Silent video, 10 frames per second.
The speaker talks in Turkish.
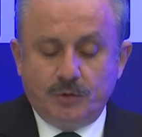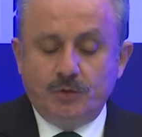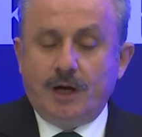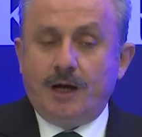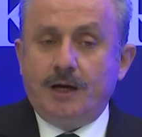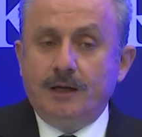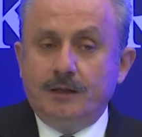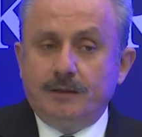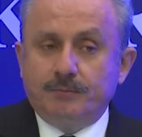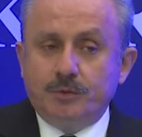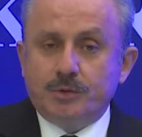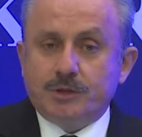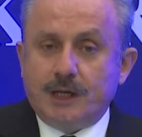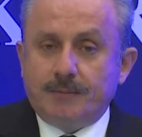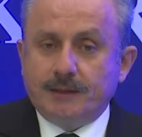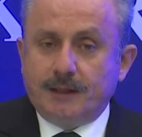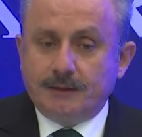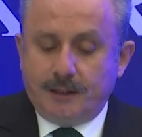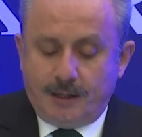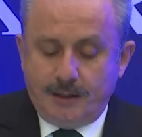Dünya bu
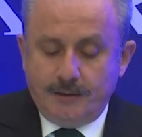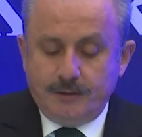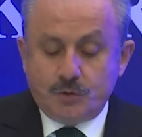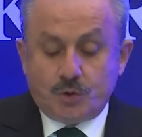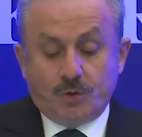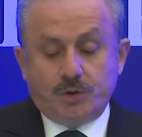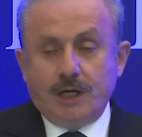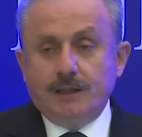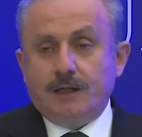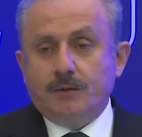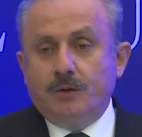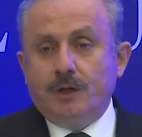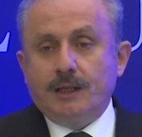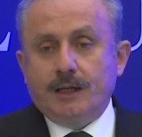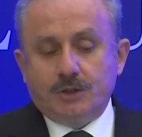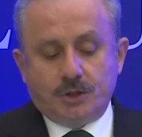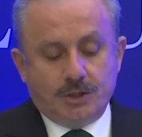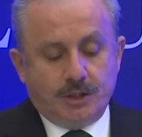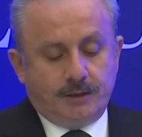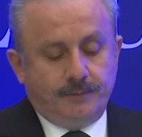sınamadan da çok şeyler öğrenerek
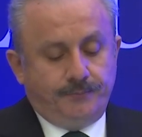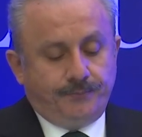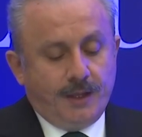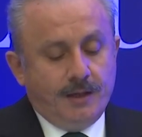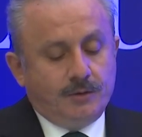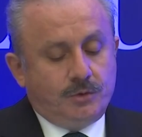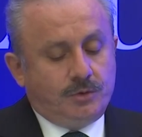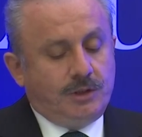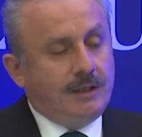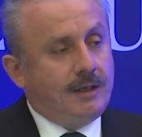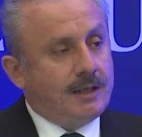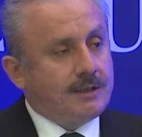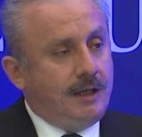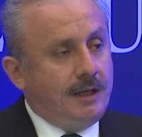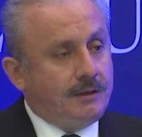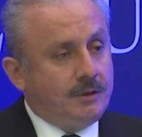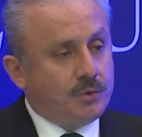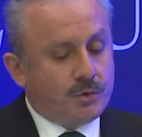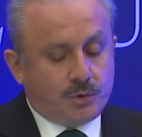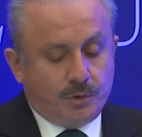çıkacak. Türkiye'nin asaletli
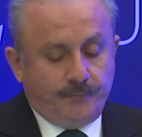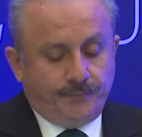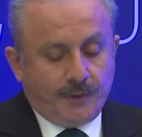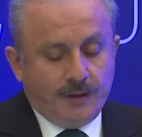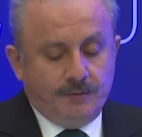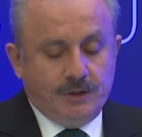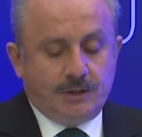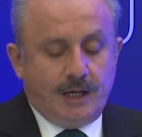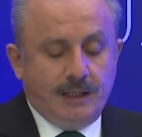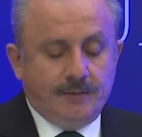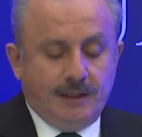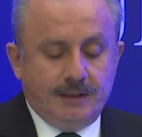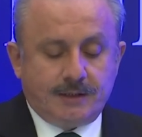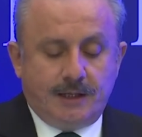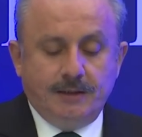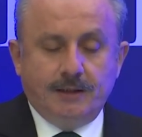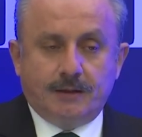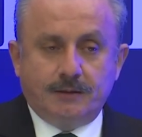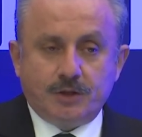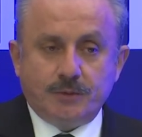duruşu, vicdani ve insani
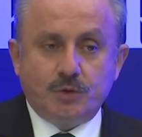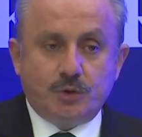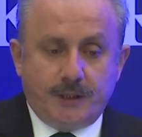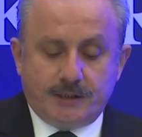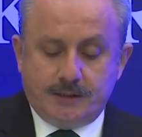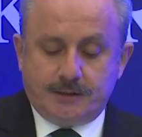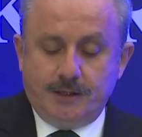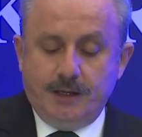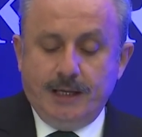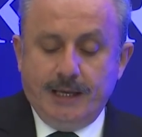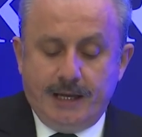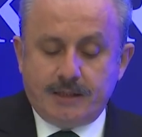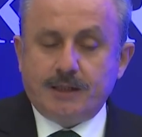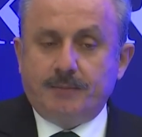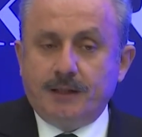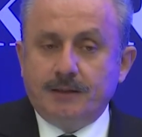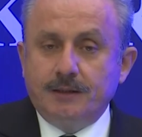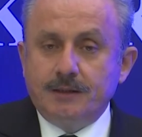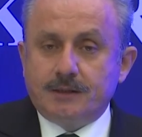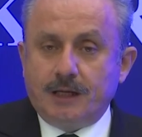yaklaşımı şüphesiz her zaman
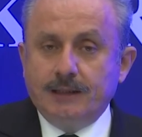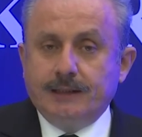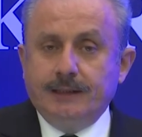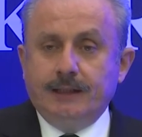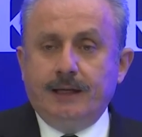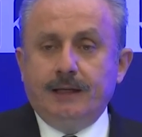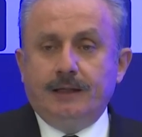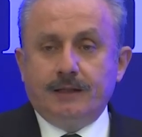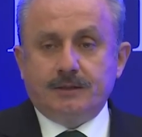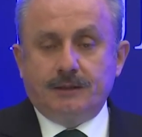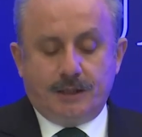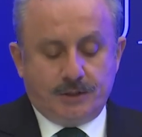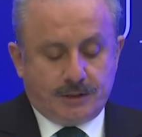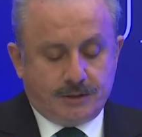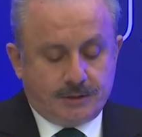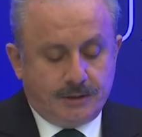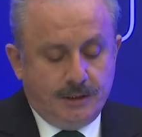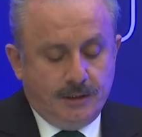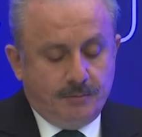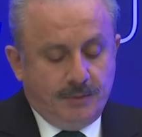saygı ile hatırlanacaktır.
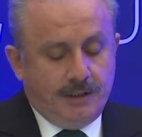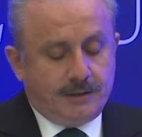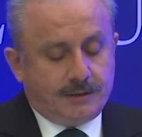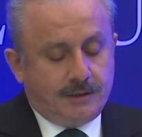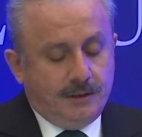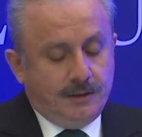Biz